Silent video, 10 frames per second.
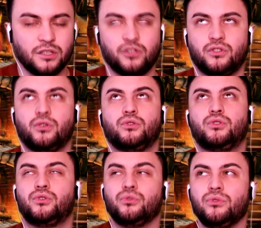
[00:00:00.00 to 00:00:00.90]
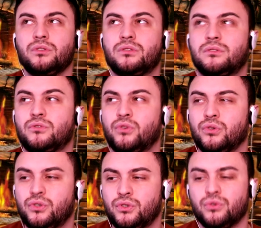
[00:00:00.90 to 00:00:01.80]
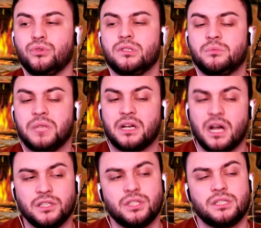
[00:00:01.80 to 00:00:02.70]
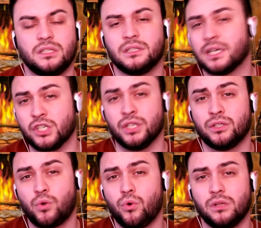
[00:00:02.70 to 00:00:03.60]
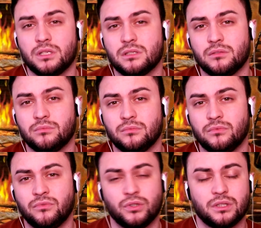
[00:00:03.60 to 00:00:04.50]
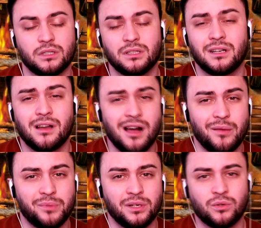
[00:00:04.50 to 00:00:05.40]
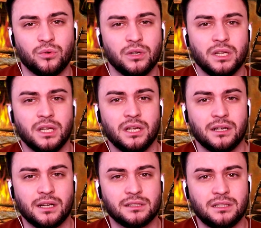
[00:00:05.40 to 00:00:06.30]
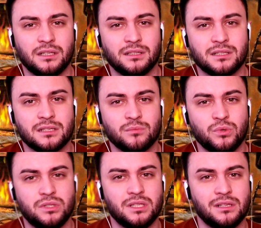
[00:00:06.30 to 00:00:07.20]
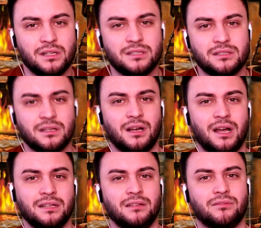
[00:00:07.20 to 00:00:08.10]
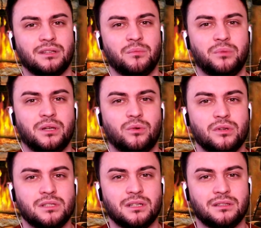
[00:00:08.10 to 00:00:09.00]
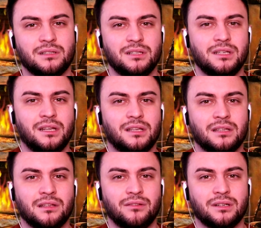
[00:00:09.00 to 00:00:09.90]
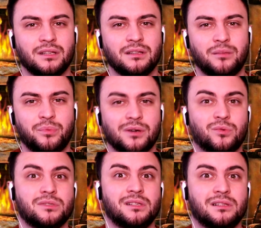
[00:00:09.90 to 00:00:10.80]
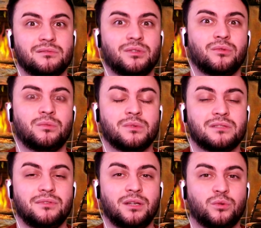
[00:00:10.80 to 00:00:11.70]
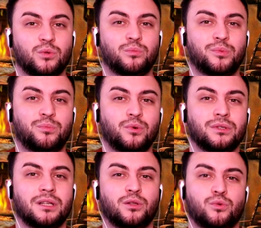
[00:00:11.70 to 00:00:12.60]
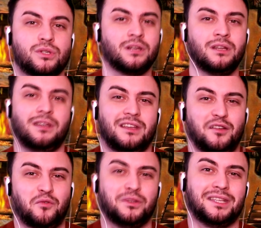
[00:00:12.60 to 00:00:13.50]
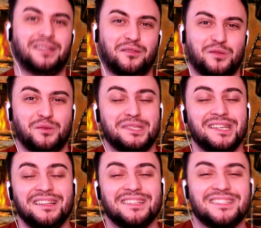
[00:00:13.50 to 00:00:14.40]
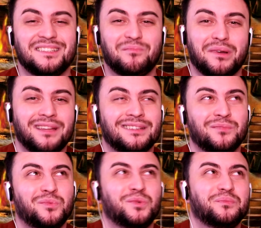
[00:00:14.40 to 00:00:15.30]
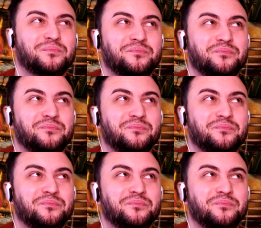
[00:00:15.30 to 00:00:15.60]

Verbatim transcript: Чуть-чуть, чуть-чуть, мне кажется, дрожит голос. Вот капельку. Как-то засмутилась Анне в этом переходе от лирики, наверное, она погрузилась в эту атмосферу, тут бух, надо уже вот это все делать, поэтому